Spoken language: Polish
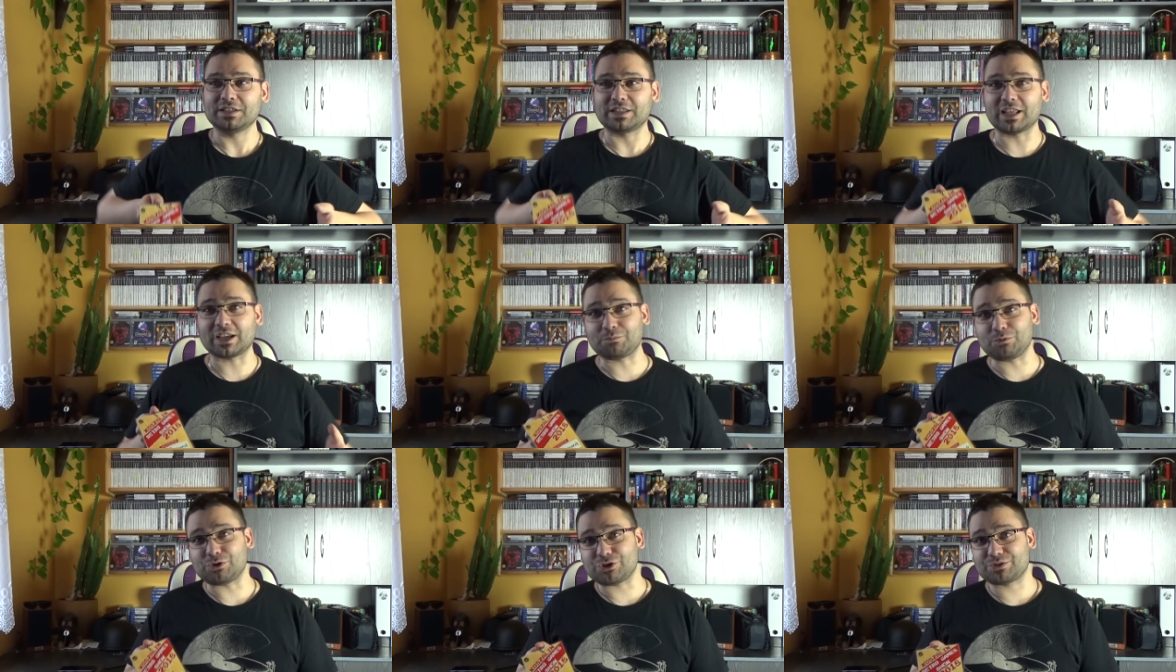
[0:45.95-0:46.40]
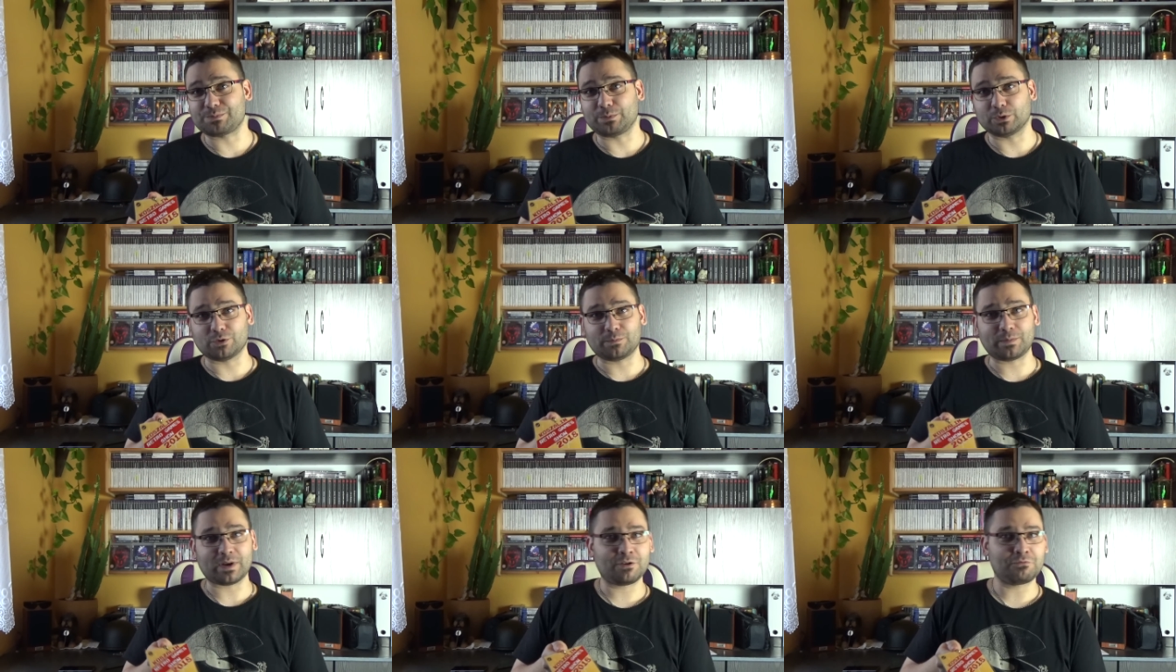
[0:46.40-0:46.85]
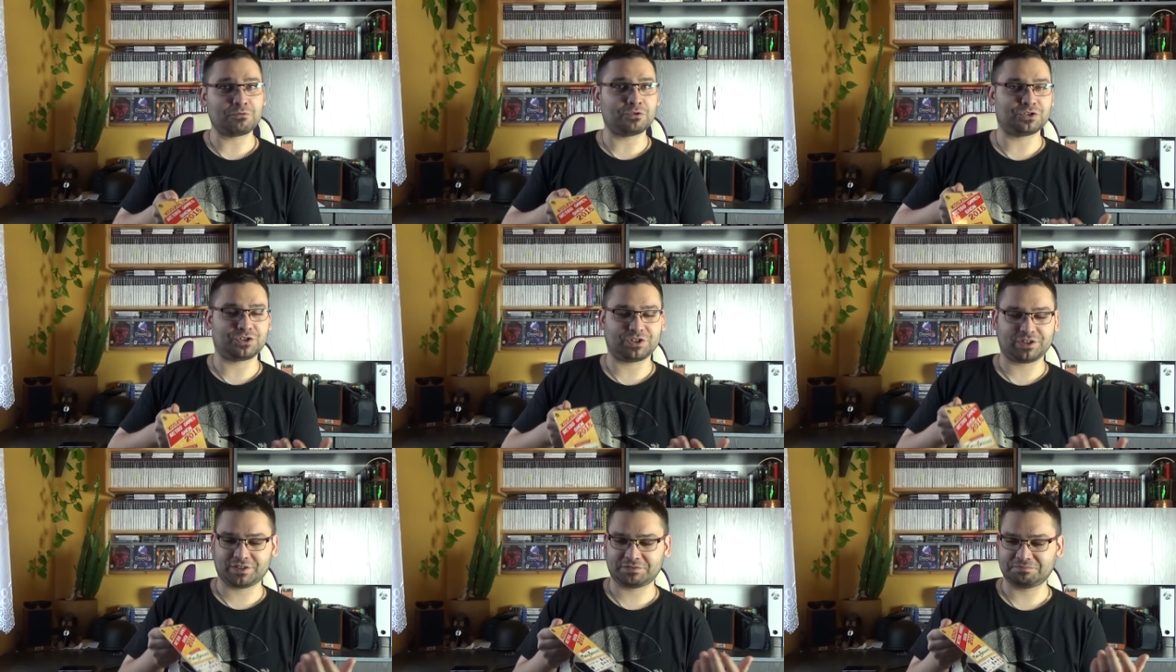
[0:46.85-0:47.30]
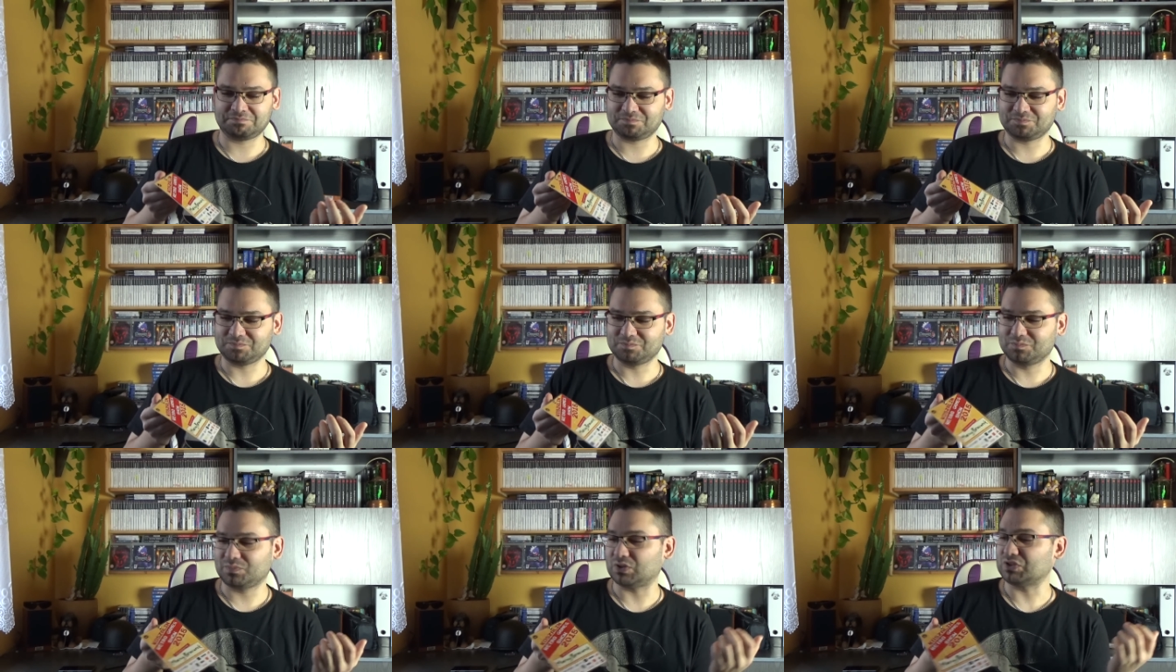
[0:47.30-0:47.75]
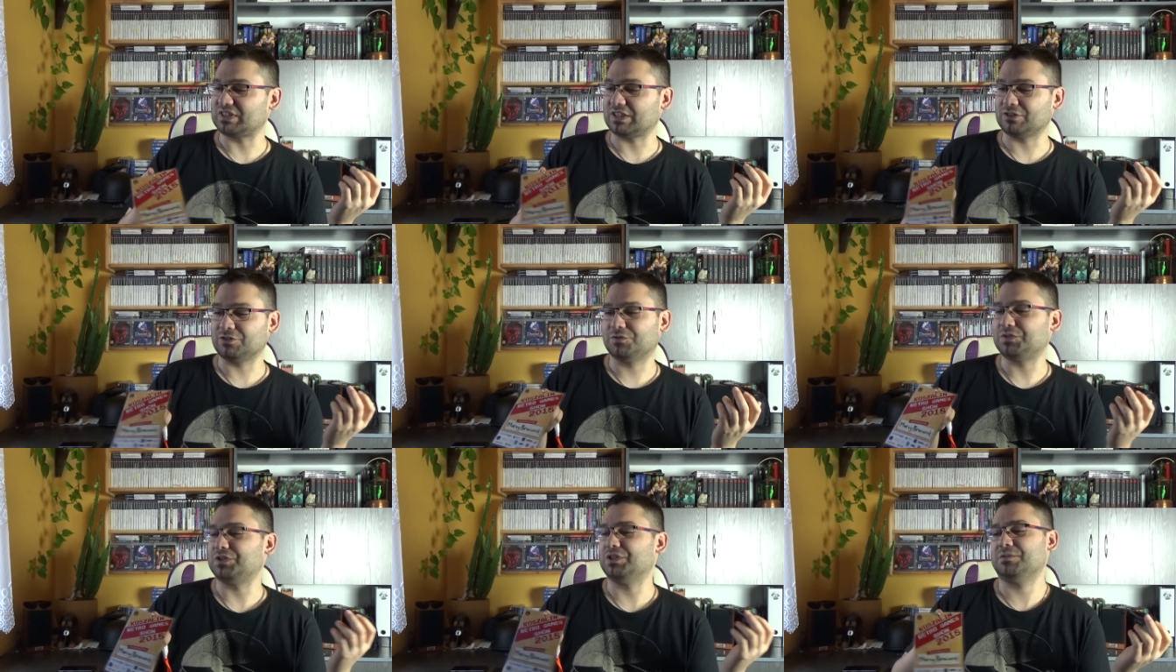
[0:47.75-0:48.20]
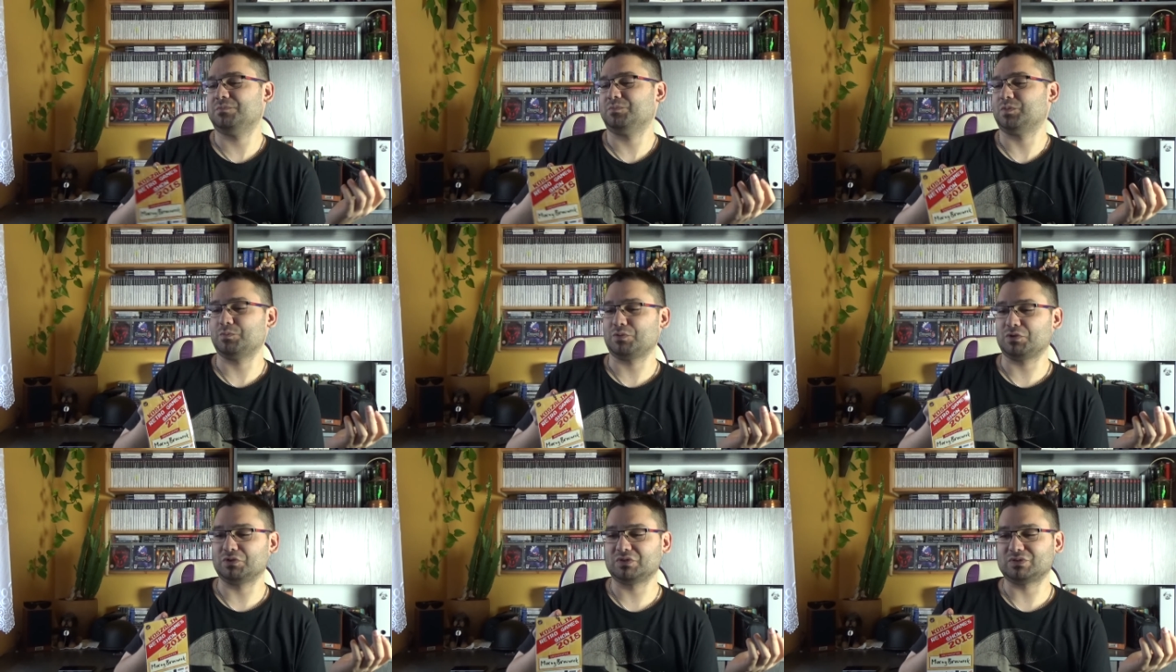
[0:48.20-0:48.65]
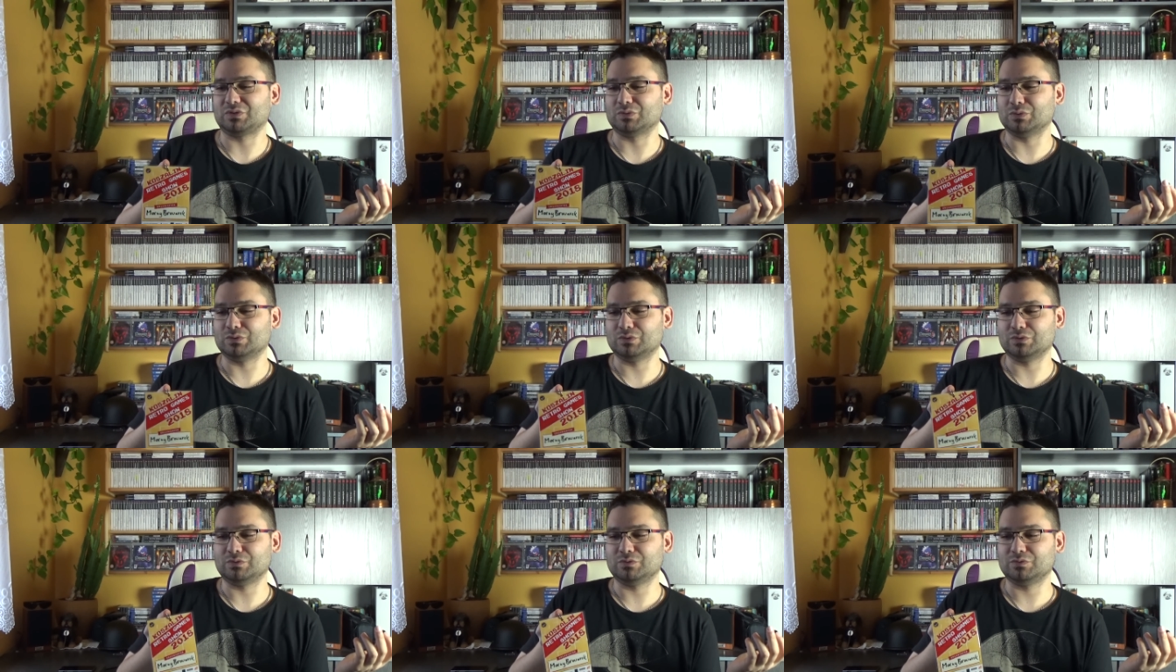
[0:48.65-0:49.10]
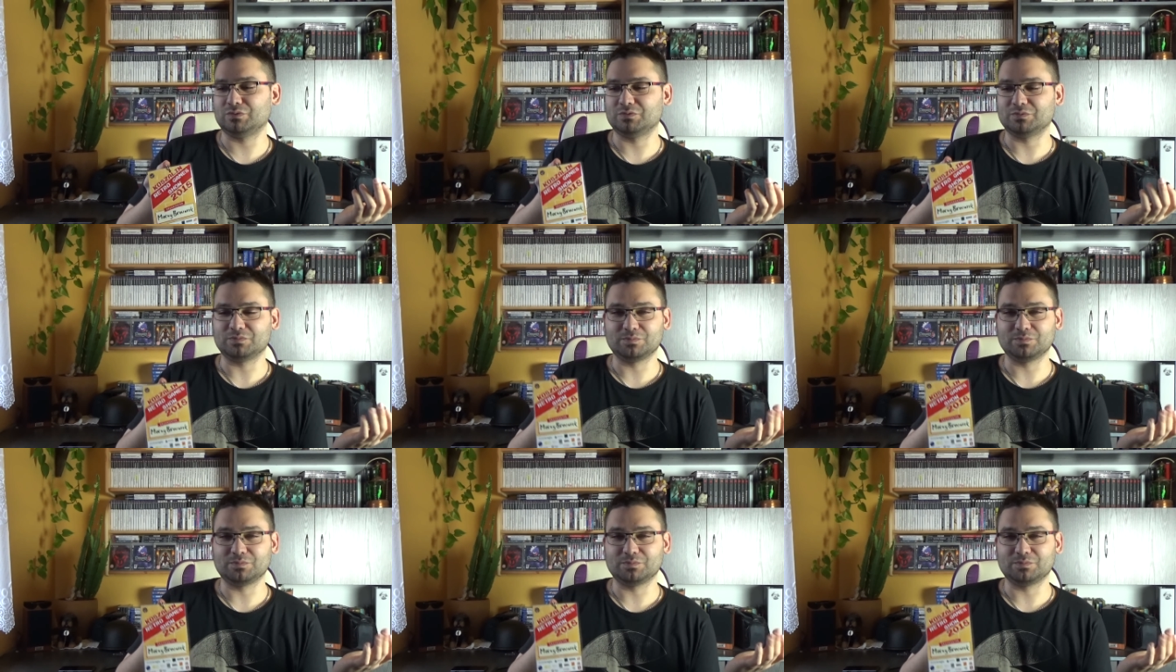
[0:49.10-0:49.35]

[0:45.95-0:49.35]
Tak mi się spodobało, że postanowiłem po prostu